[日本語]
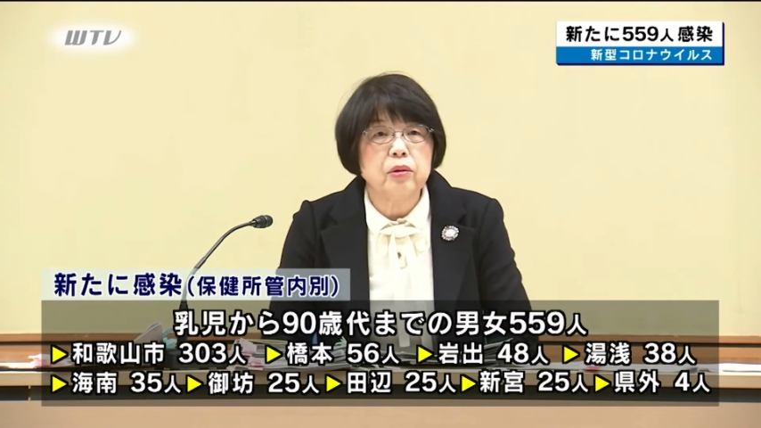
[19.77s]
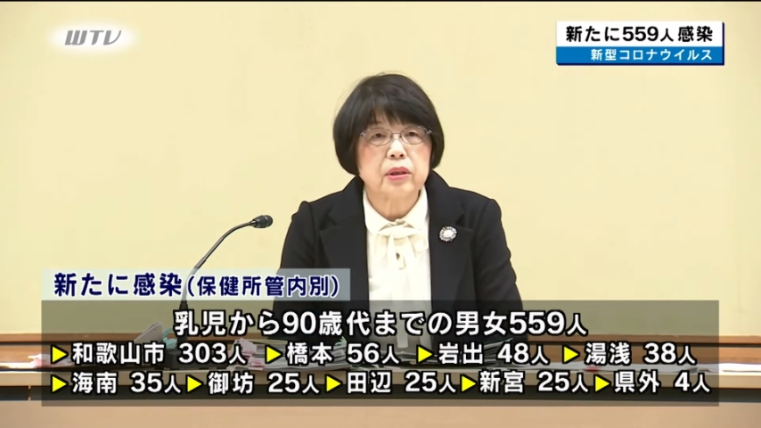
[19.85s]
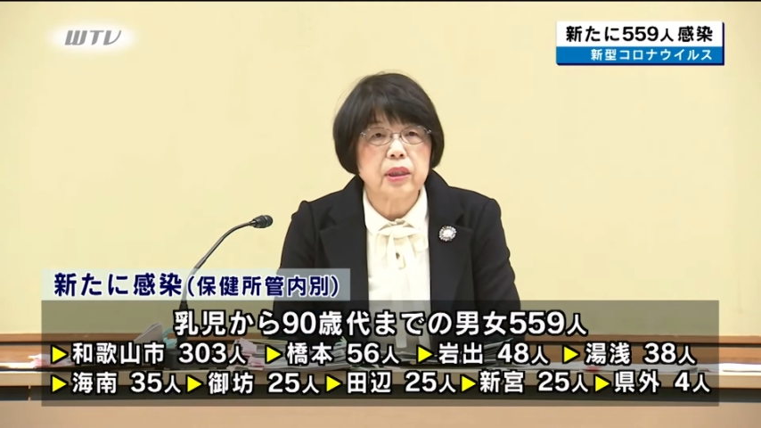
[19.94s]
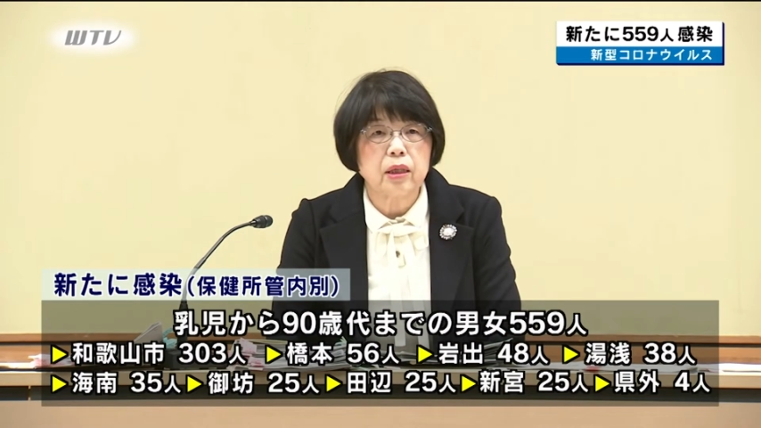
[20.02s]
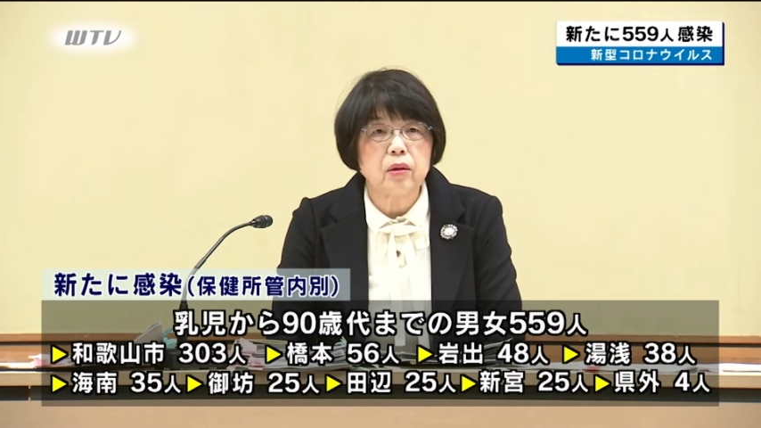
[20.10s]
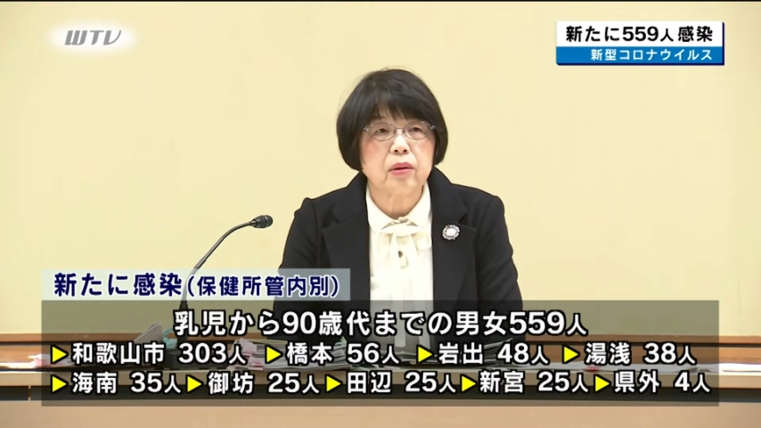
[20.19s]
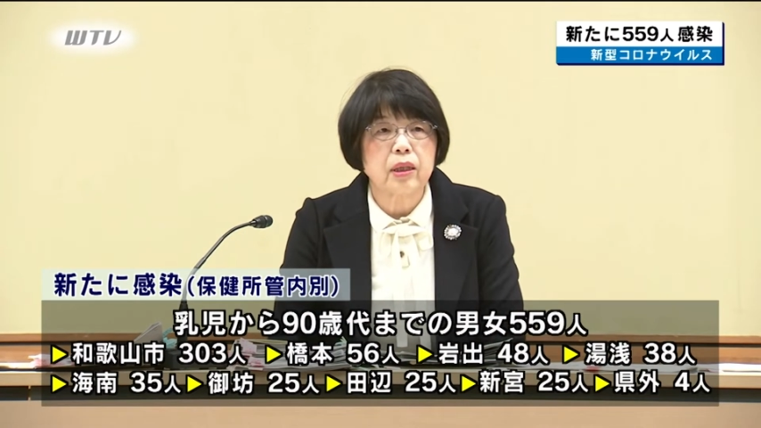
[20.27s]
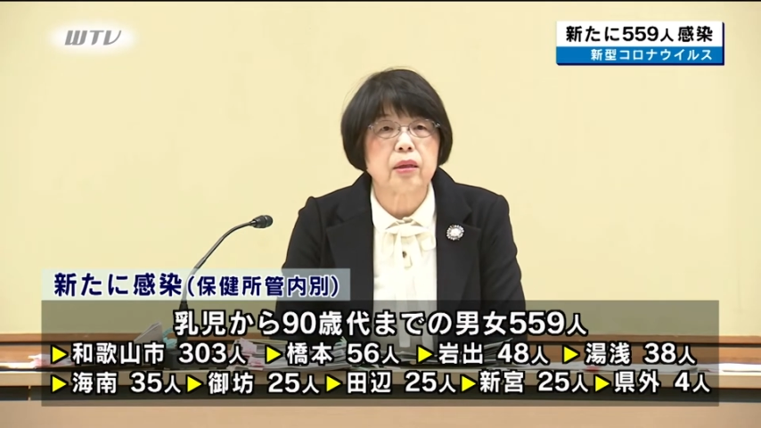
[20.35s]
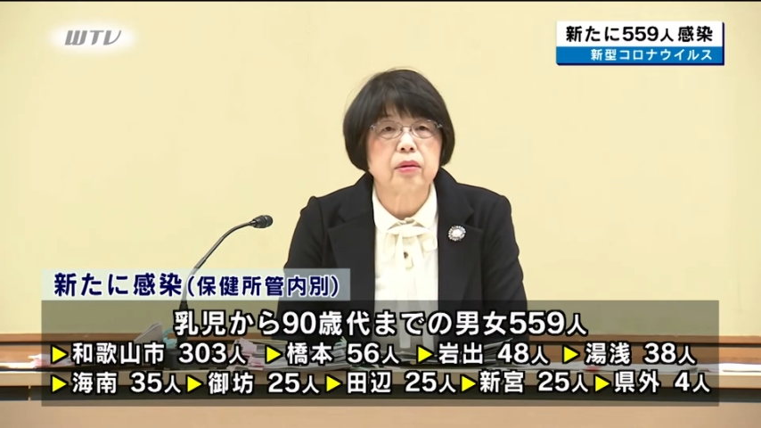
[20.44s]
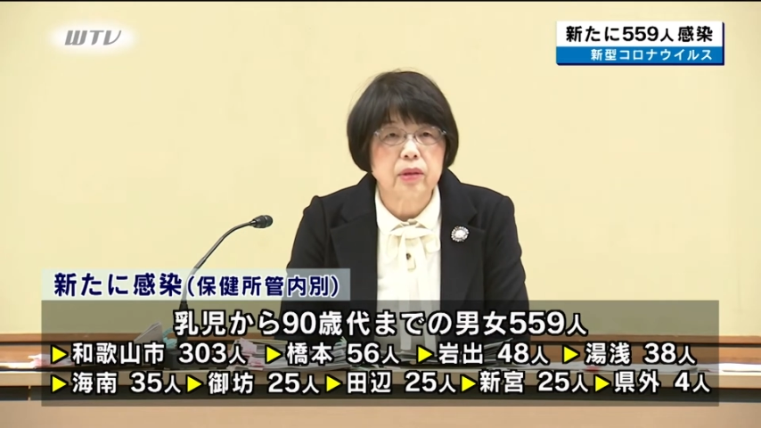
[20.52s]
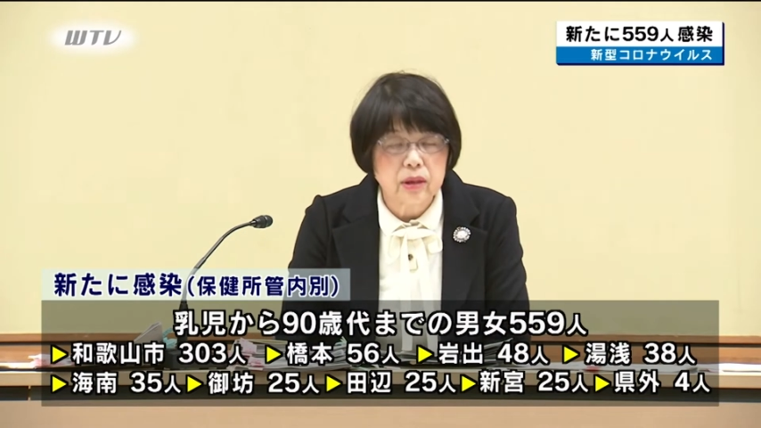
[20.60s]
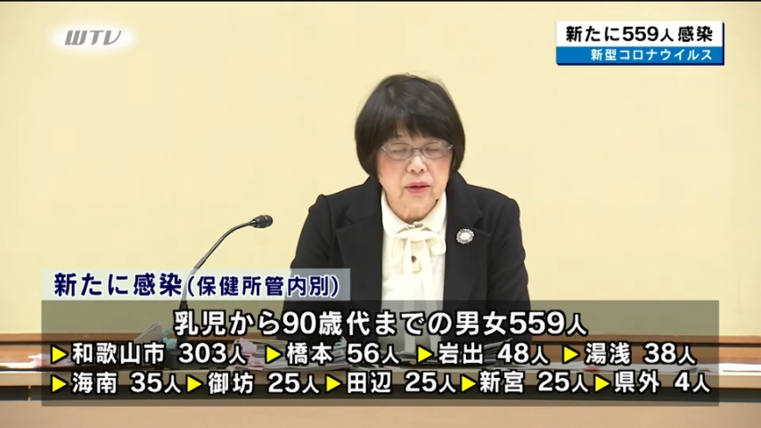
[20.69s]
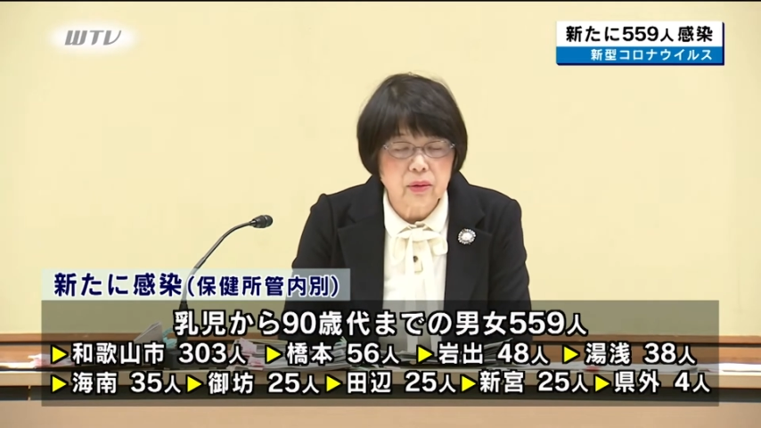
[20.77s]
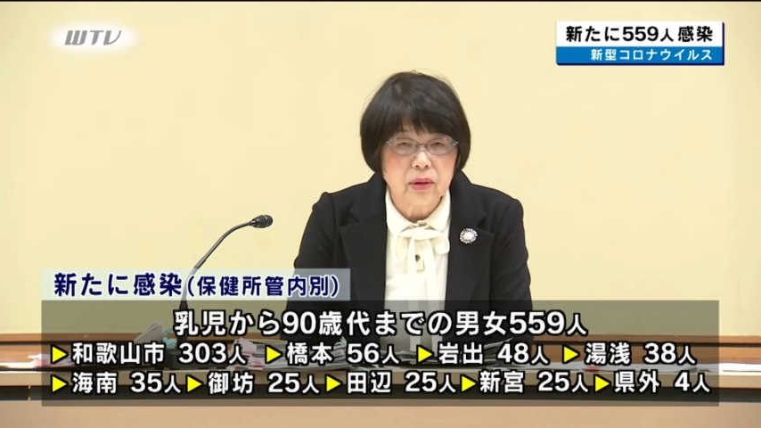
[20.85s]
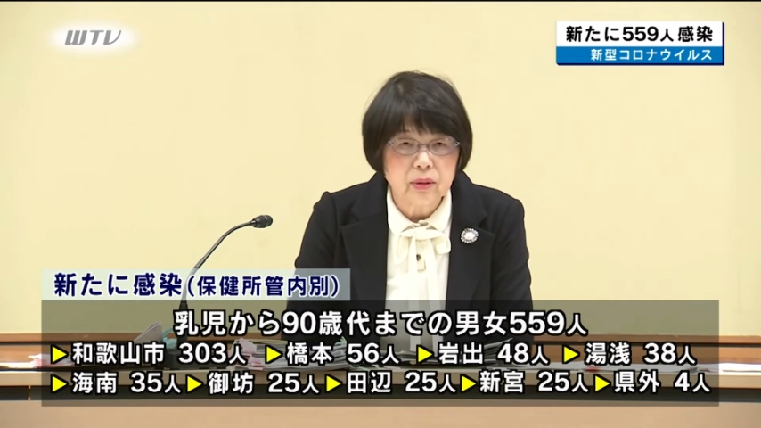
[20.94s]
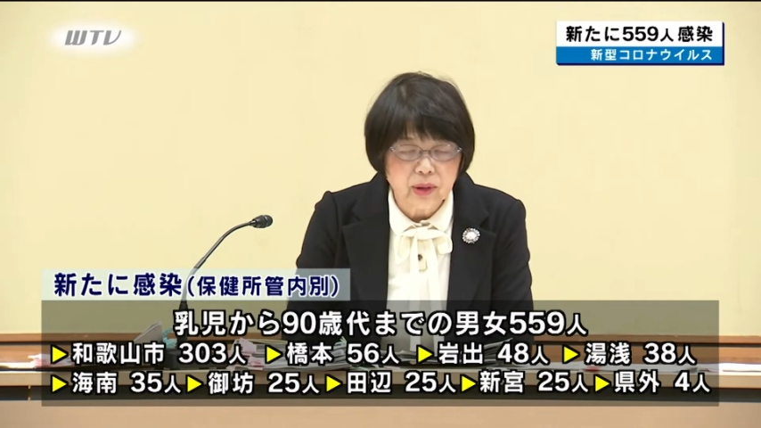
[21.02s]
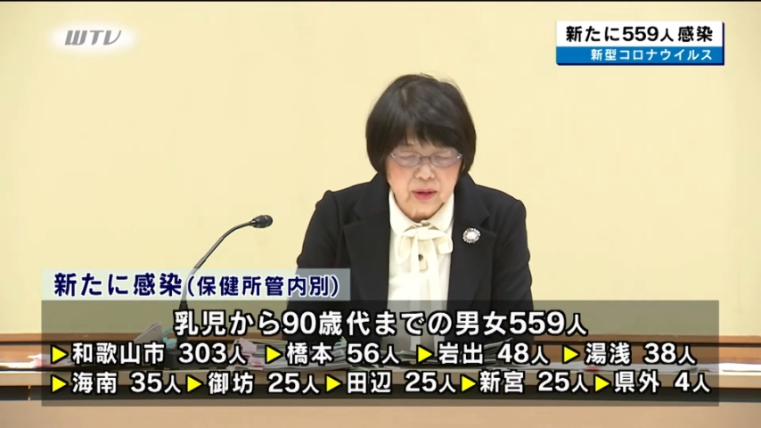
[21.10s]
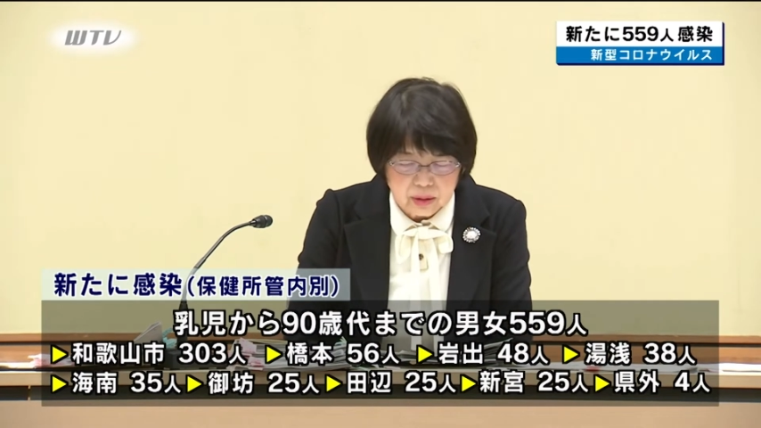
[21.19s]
男女559